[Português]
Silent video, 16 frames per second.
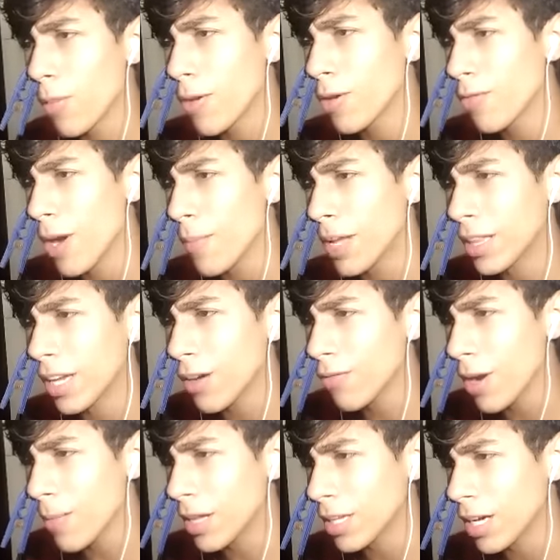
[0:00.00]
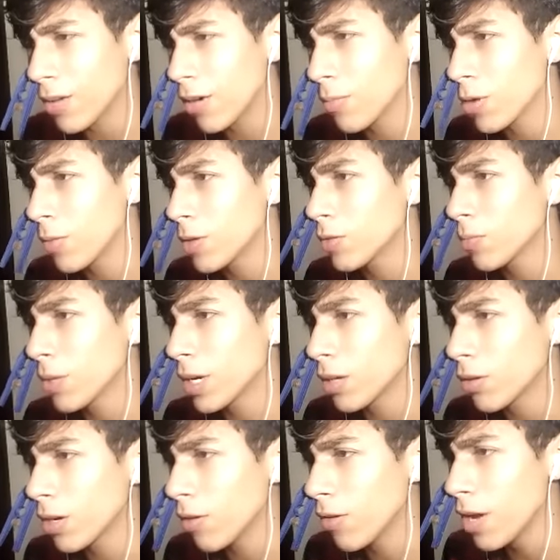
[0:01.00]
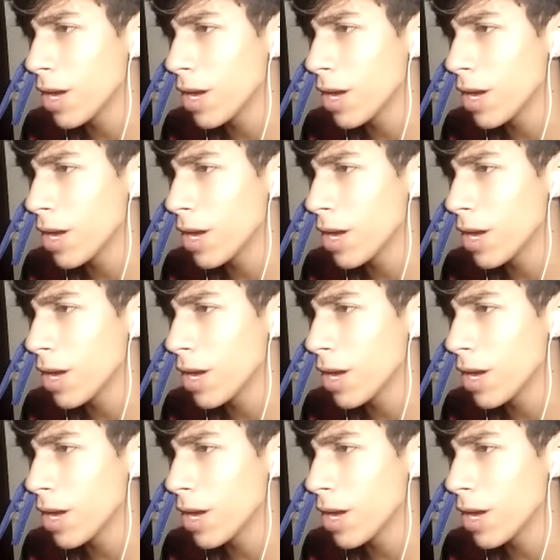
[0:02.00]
não vai matar, não vai matar, não, amigo. Mais um pregador, não.